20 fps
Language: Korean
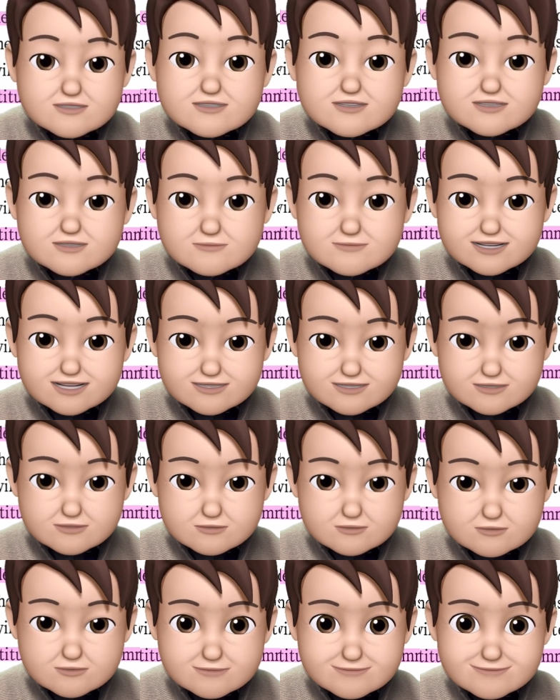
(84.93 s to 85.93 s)
어떤 특정
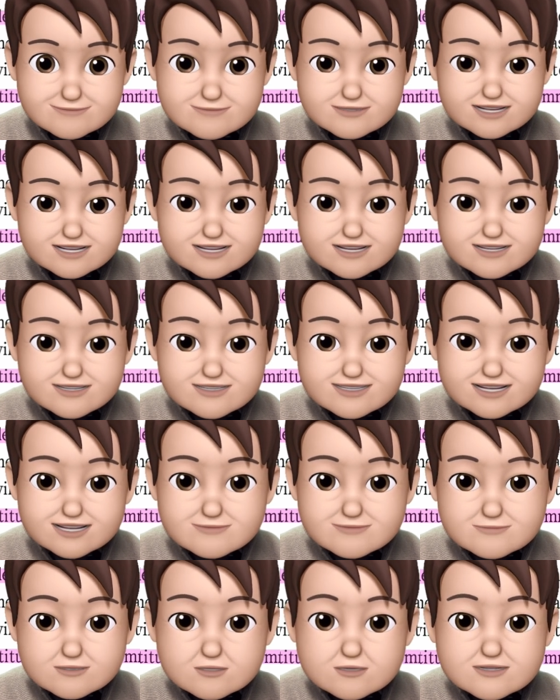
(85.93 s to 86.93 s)
방식으로
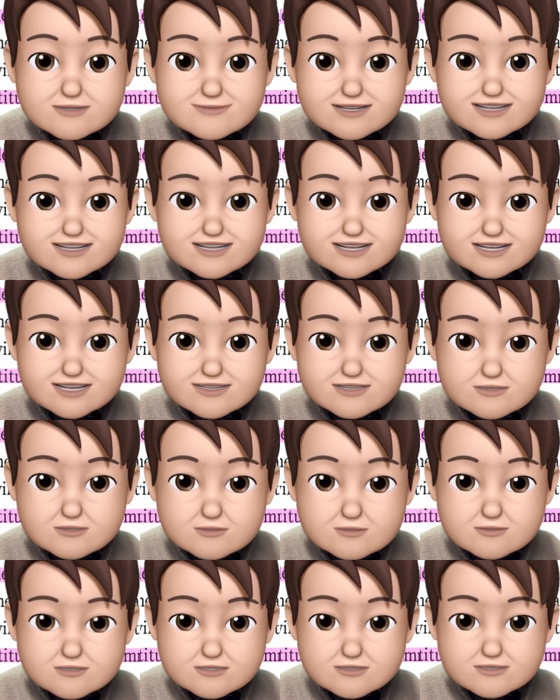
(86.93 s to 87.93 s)
자 뭐와
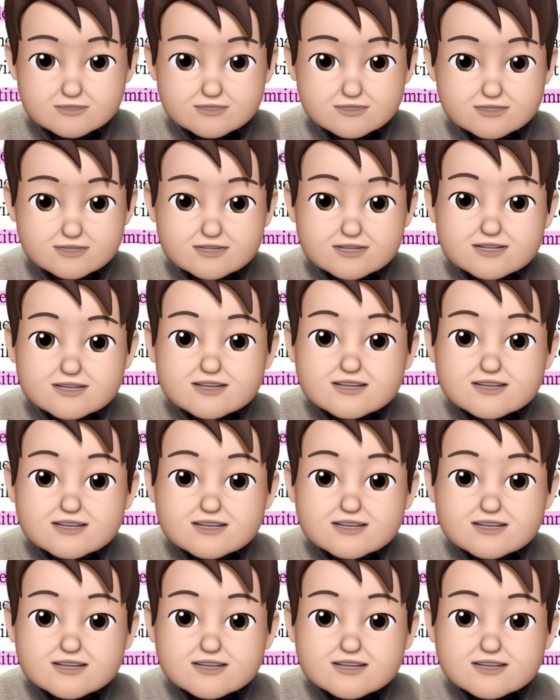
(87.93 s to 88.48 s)
마찬가지로